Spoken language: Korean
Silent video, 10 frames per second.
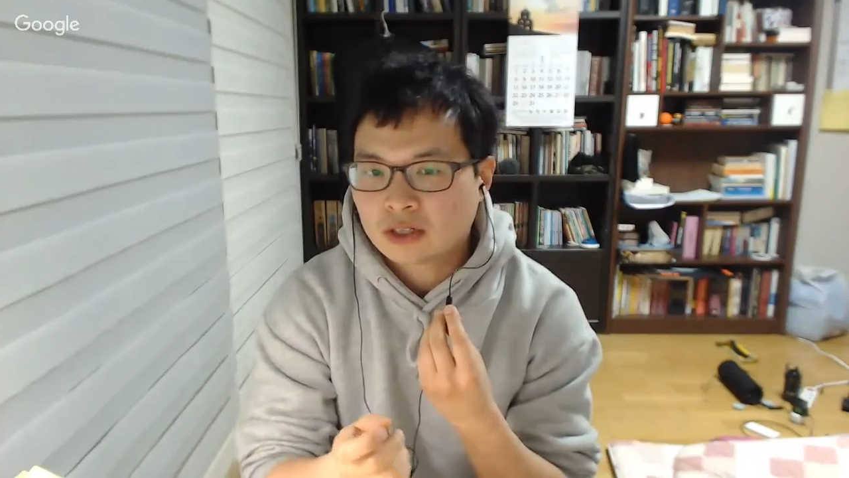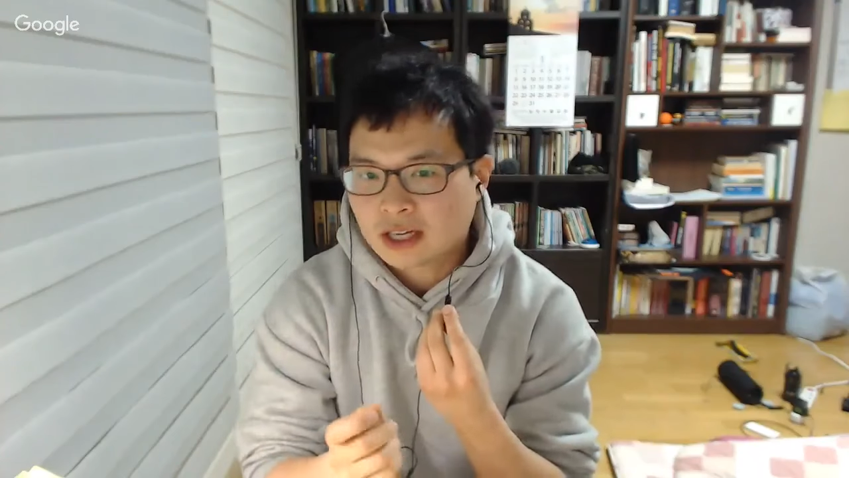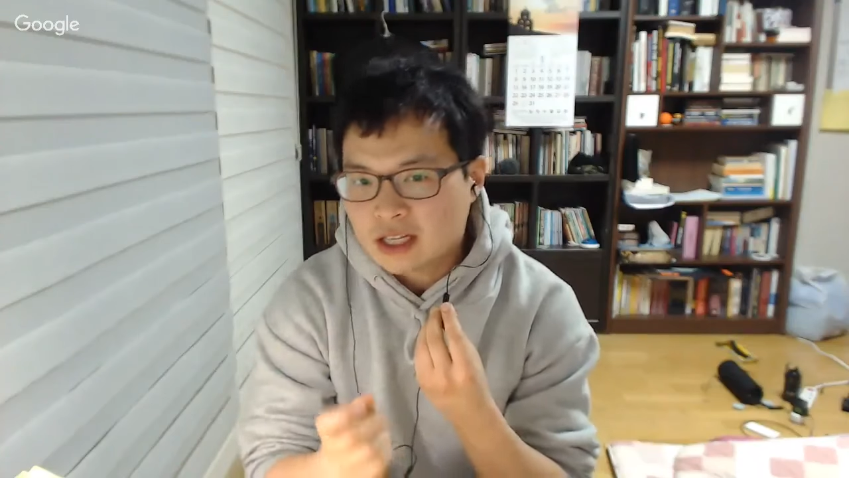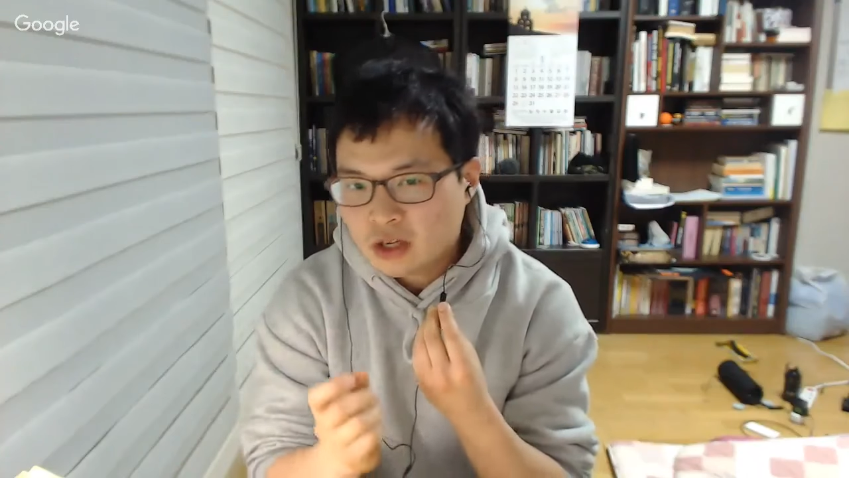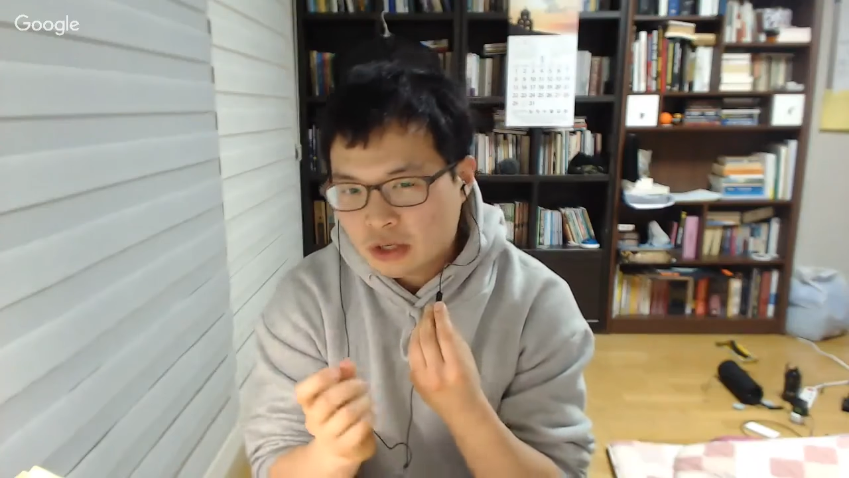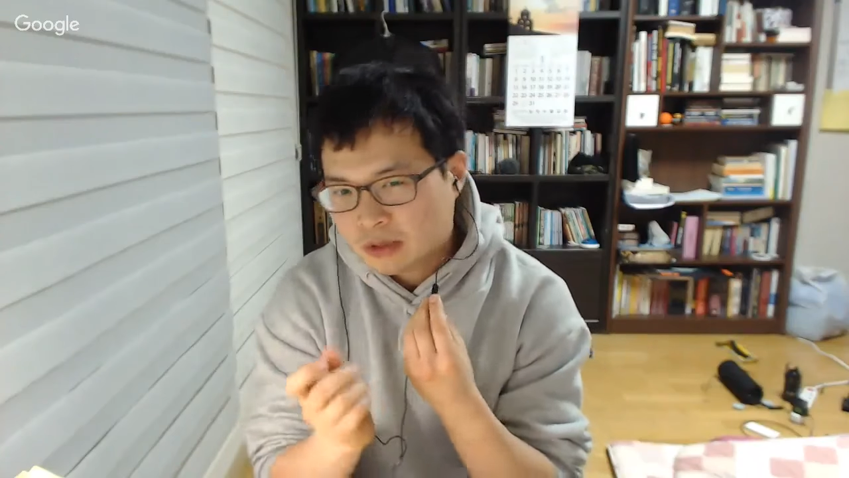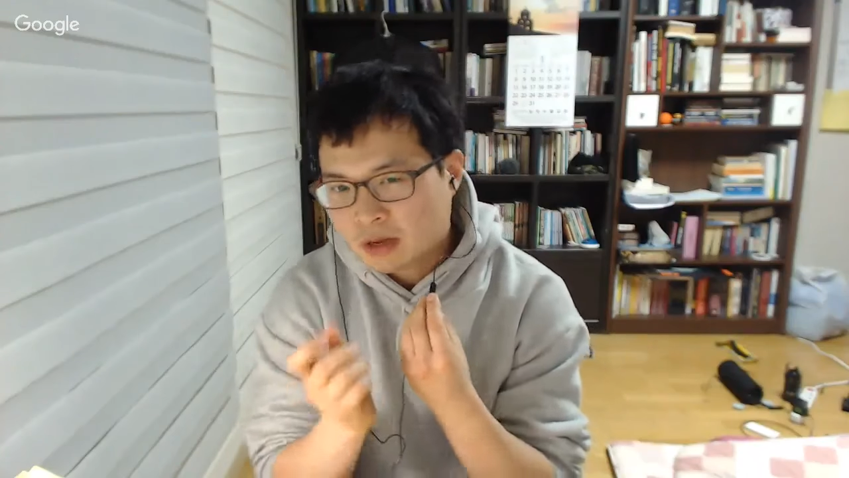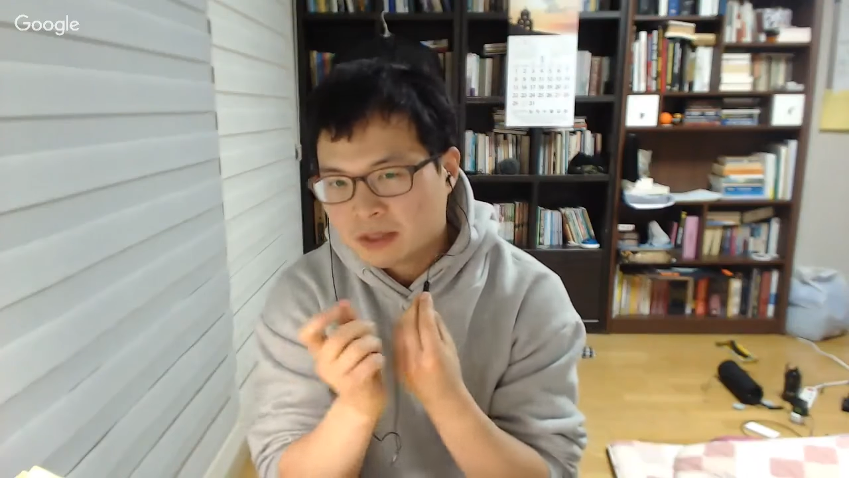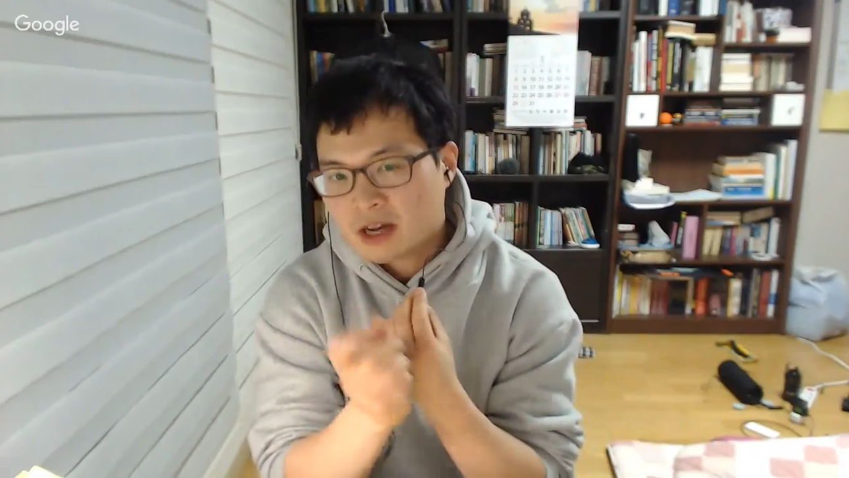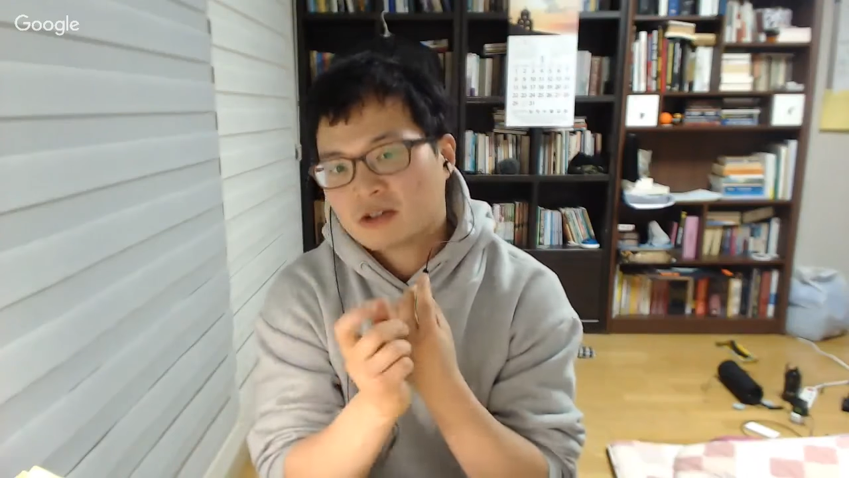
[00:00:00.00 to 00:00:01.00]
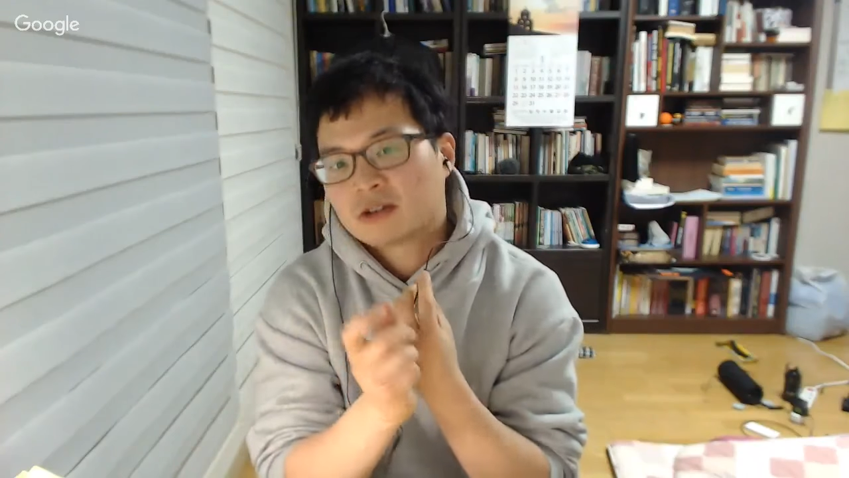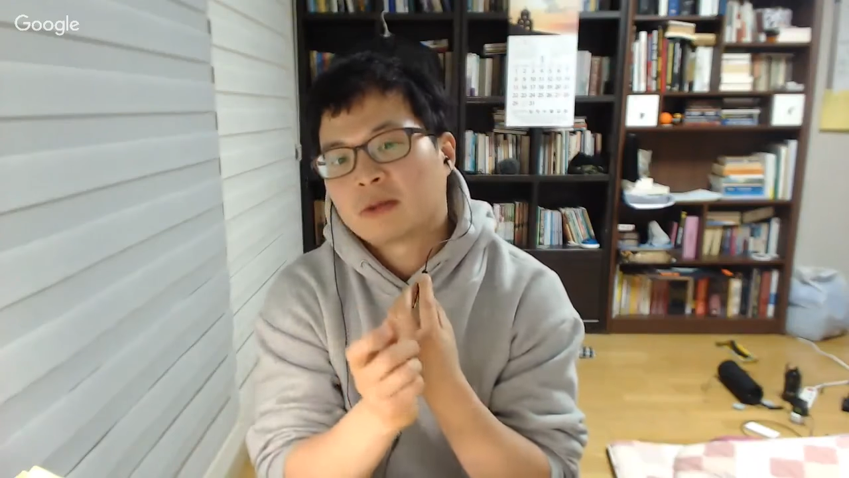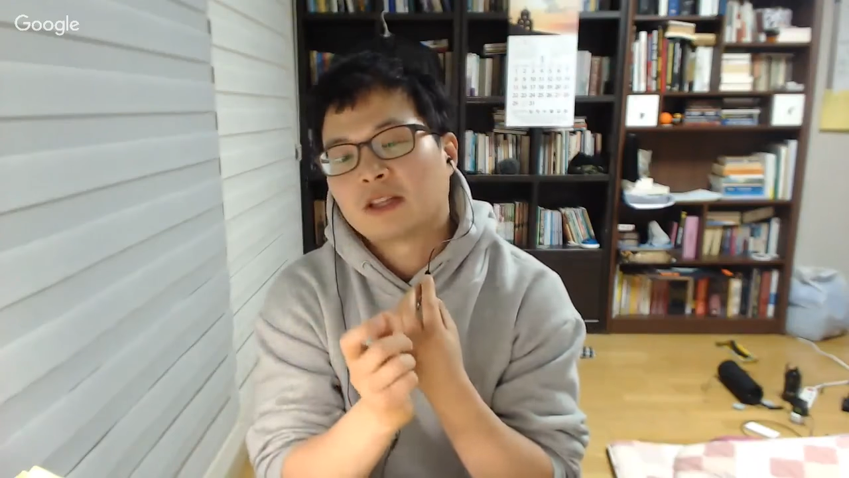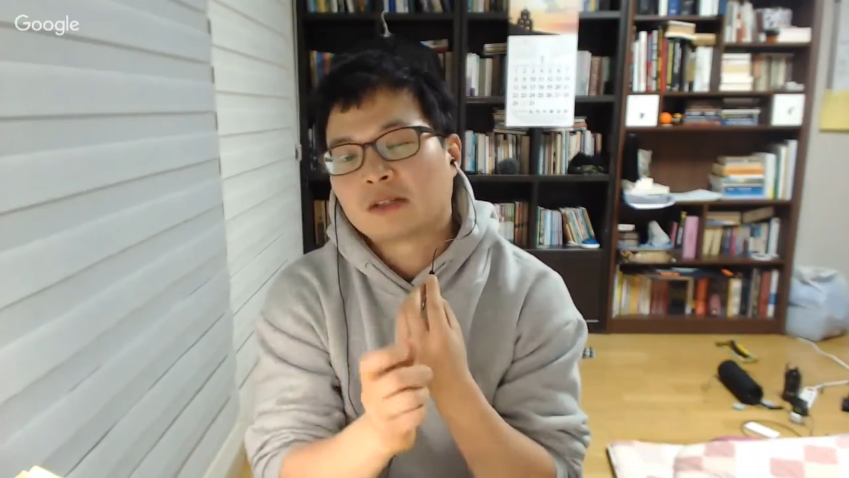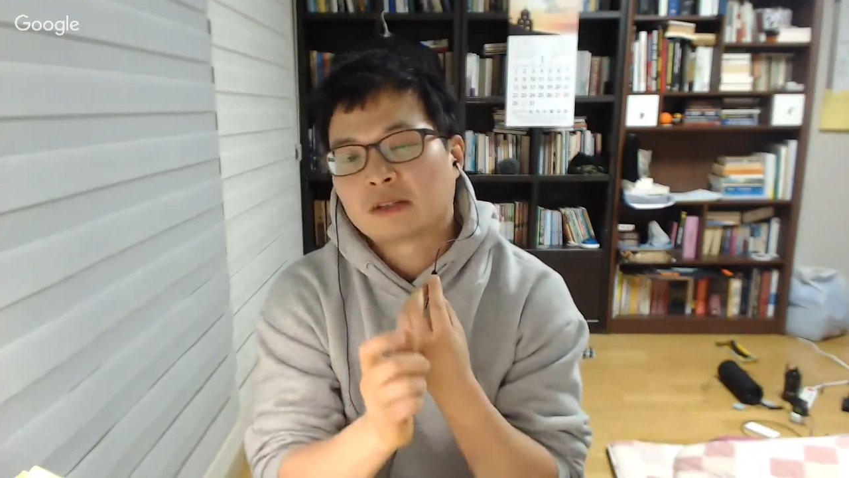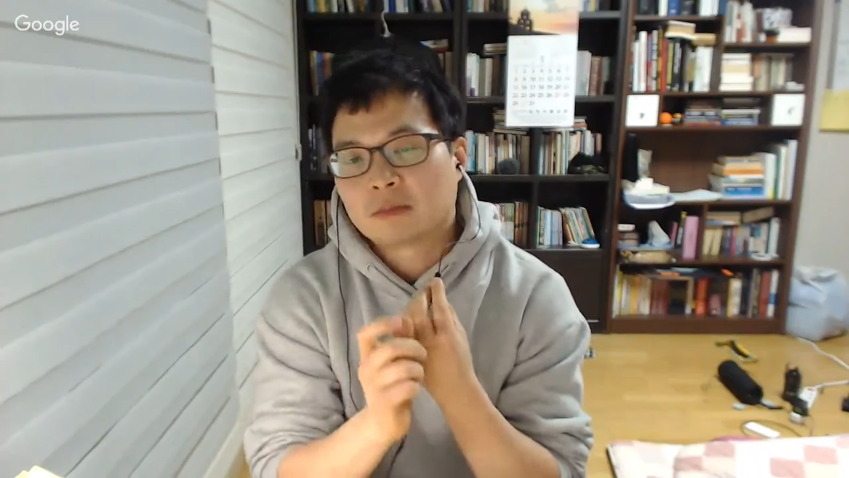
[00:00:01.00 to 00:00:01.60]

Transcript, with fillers: 그러니까 이더리움 섬세한 거를 만들,